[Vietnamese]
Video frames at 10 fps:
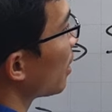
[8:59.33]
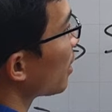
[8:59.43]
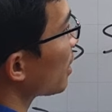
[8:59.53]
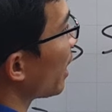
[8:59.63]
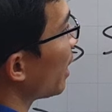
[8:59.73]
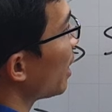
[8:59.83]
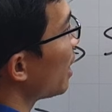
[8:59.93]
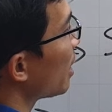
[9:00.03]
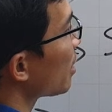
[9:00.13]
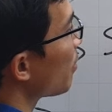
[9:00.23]
sẽ
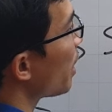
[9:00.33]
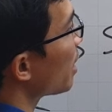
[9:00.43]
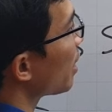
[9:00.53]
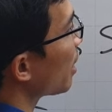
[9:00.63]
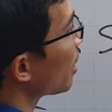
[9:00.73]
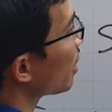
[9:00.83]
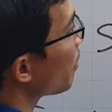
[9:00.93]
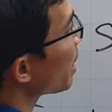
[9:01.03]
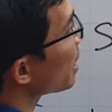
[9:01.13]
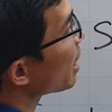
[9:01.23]
đi chứng minh chứng
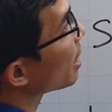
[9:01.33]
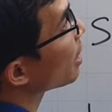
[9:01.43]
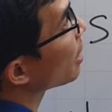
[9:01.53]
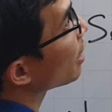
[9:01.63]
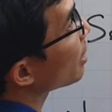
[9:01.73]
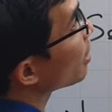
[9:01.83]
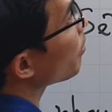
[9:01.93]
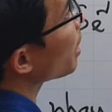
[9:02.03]
minh cái gì chứng